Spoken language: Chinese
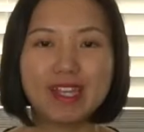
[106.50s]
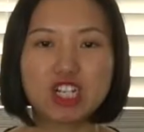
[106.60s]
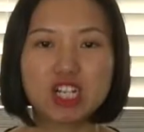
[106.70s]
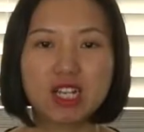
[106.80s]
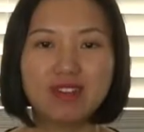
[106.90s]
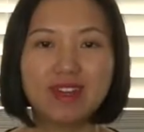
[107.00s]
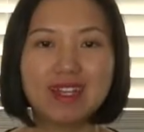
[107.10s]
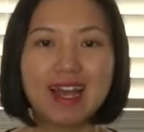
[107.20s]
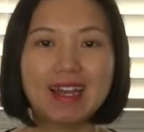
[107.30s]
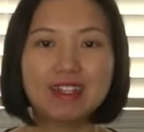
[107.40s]
因是因
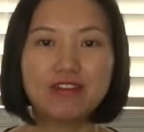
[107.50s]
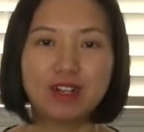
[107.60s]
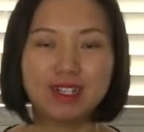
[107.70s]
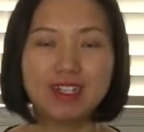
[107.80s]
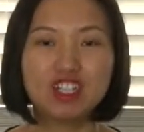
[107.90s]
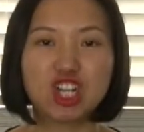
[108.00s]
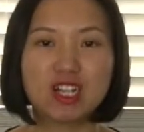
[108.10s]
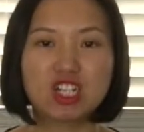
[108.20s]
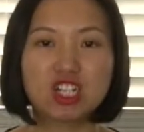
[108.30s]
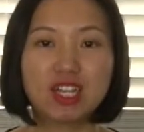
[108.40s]
为它的房地
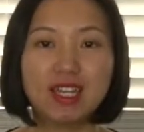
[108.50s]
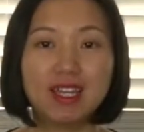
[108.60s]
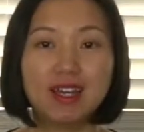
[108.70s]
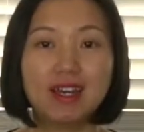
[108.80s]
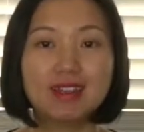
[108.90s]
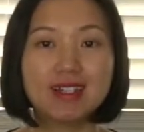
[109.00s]
产生意。